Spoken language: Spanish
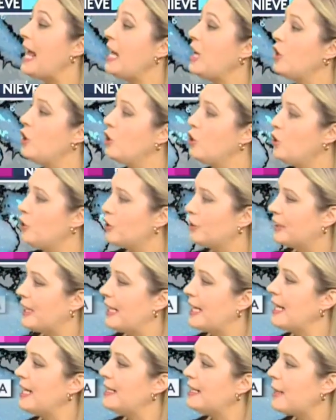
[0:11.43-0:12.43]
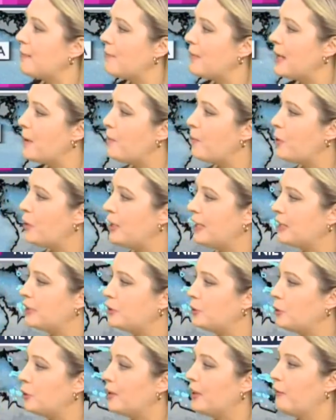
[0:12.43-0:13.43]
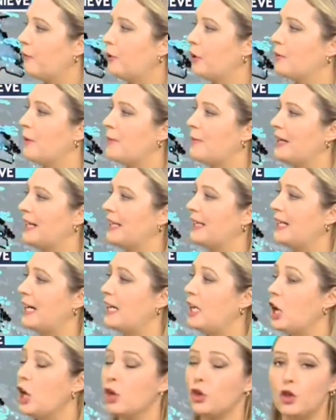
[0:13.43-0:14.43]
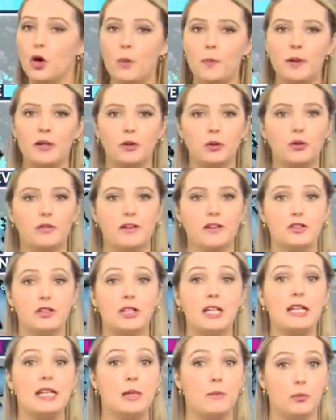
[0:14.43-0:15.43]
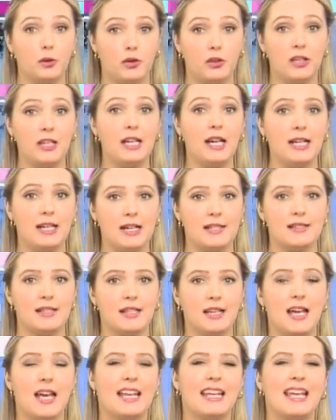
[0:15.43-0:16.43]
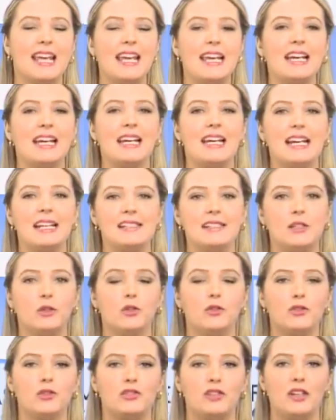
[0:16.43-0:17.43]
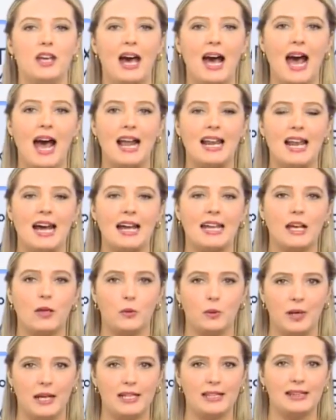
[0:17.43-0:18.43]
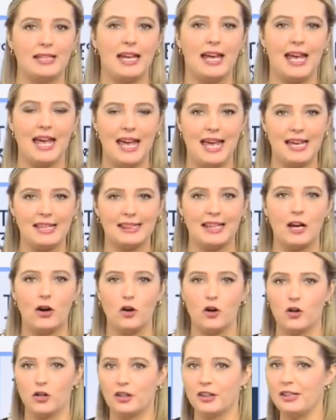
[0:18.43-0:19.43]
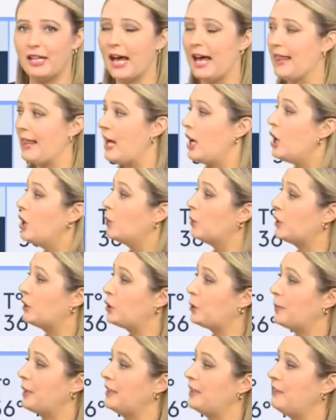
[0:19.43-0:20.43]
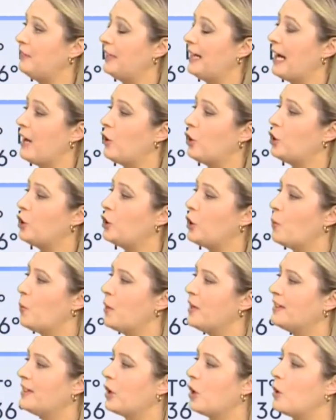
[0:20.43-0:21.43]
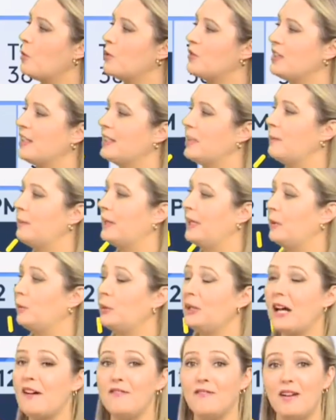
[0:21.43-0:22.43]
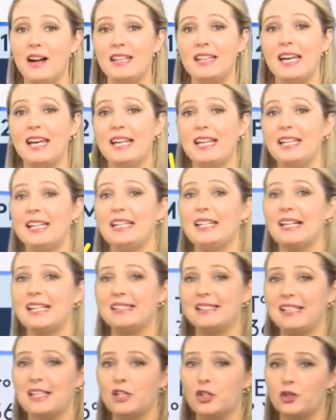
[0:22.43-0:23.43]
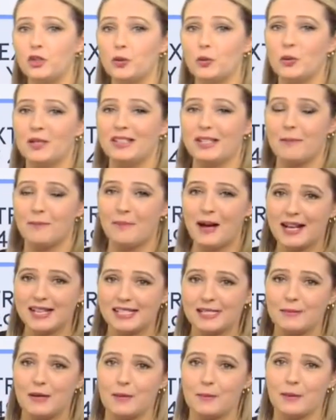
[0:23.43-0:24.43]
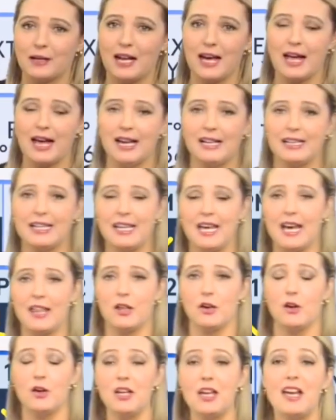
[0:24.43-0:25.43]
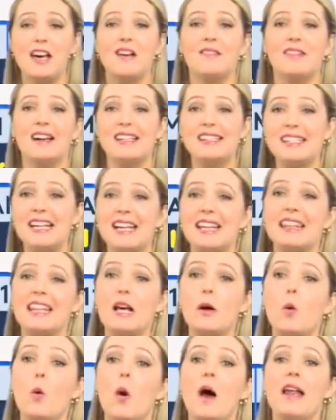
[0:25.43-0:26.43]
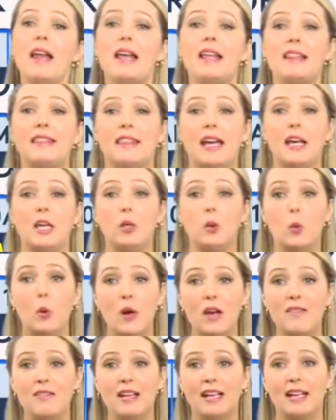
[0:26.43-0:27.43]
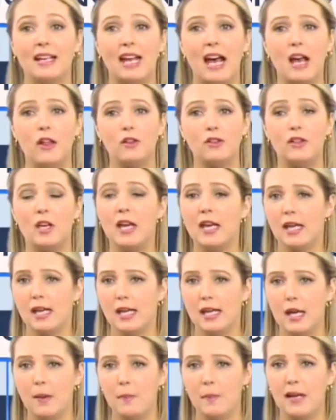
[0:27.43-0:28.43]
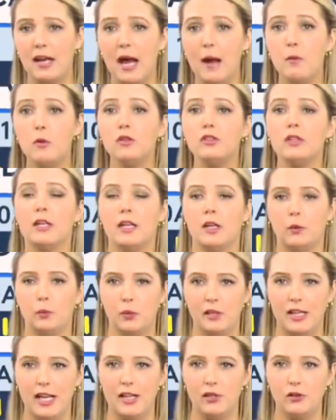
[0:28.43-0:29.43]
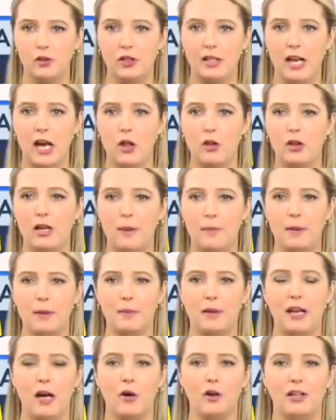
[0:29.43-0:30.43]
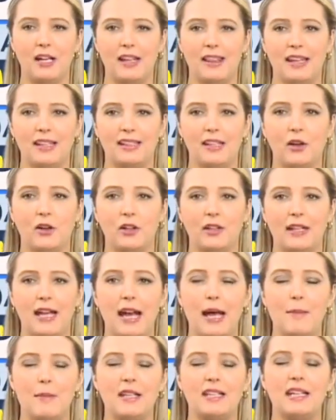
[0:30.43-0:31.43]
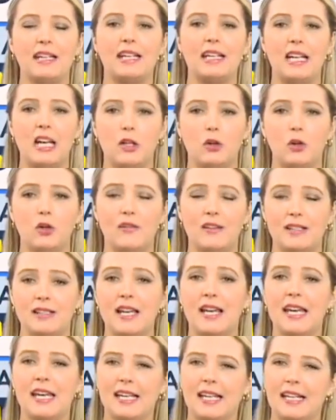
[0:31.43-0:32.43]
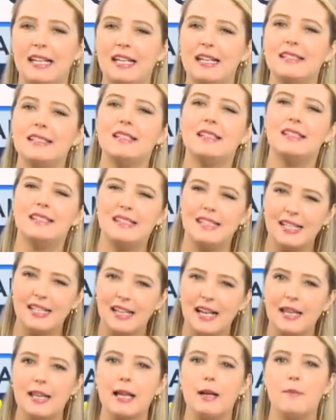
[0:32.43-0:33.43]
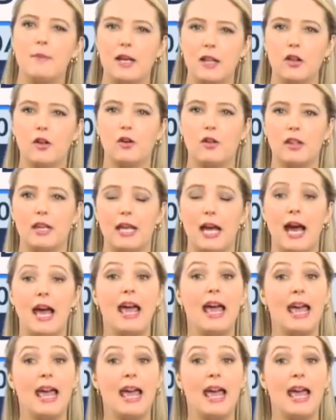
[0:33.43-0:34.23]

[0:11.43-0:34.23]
el norte y también por el sur de forma marginal dos perturbaciones que podrían hacer que ingrese nubosidad al área durante esta jornada. Nuestro planificador nos muestra cómo esas temperaturas van a ir en ascenso. Nuestra máxima esperada el día de hoy va a ser de 49 grados. ¿Y qué esperamos? Un día soleado las primeras horas de de esta jornada, mientras que las nubes ingresan cerca del mediodía.